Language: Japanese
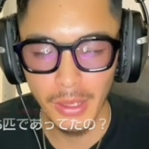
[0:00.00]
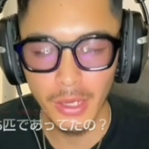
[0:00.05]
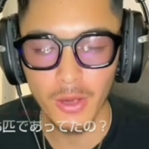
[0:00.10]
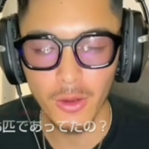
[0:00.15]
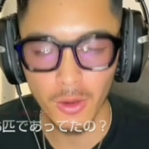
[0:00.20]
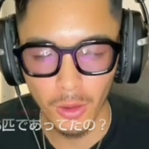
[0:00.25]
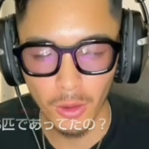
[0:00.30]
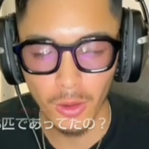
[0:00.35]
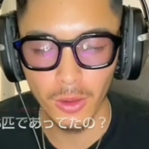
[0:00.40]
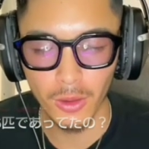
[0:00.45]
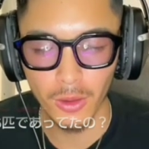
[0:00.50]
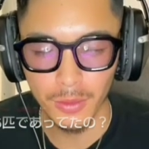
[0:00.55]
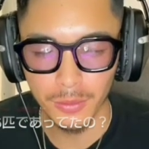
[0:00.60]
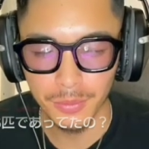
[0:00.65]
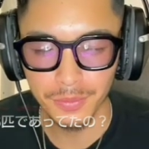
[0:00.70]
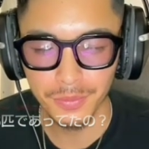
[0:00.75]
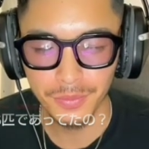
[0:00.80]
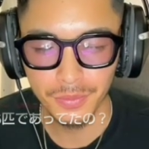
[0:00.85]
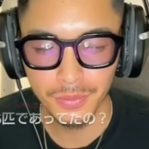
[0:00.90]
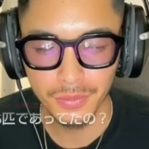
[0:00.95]

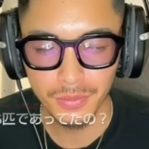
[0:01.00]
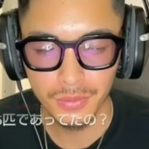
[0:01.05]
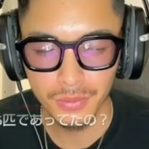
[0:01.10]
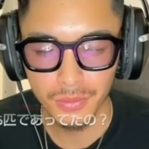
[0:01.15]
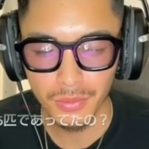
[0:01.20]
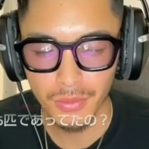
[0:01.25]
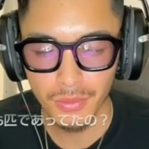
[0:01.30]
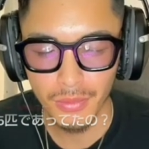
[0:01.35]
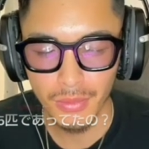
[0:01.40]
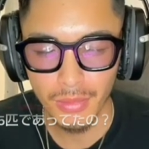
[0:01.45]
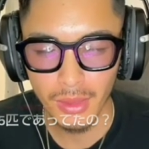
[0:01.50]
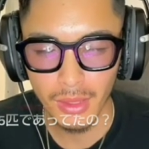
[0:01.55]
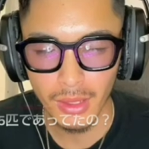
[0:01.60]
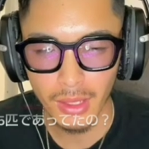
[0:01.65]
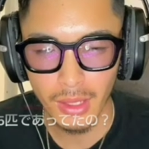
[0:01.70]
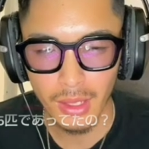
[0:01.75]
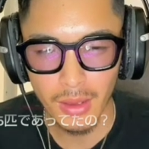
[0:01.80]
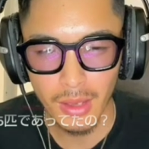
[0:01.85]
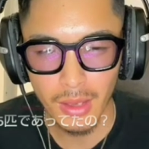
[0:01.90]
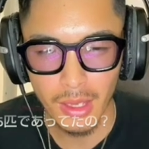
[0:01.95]
ペコ
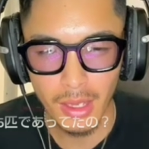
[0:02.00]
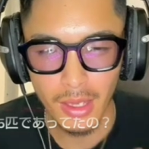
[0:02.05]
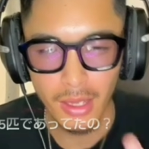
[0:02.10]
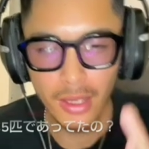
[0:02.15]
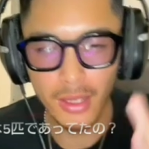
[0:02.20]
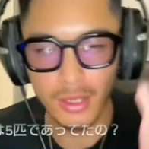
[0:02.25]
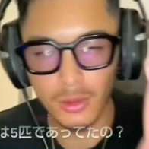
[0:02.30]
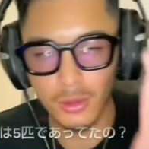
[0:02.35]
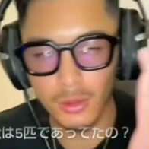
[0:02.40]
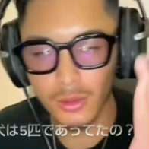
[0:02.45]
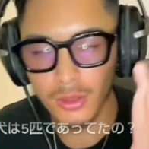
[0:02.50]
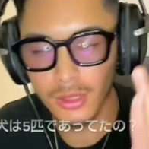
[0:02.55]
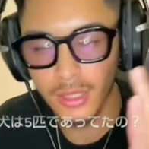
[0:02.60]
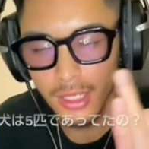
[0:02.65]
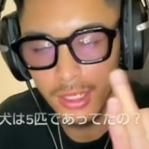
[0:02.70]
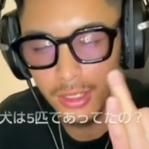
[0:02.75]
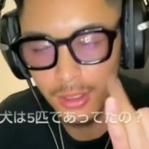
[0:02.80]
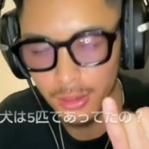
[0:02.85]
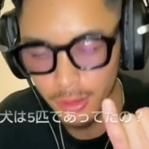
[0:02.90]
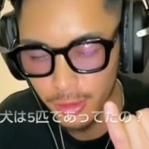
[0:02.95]
えっ、ー、と
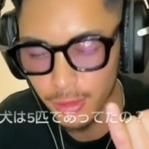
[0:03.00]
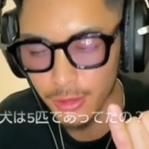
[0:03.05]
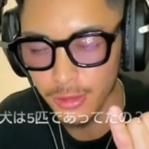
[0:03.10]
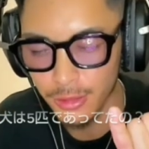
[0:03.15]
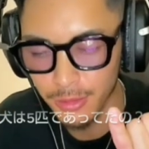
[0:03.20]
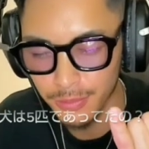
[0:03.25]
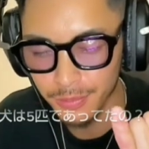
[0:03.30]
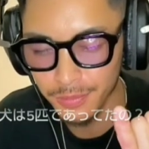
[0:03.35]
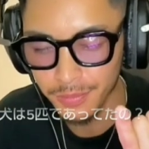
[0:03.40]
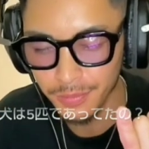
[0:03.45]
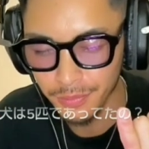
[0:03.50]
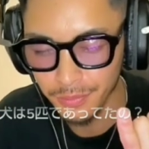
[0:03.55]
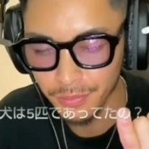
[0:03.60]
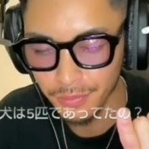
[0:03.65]
テル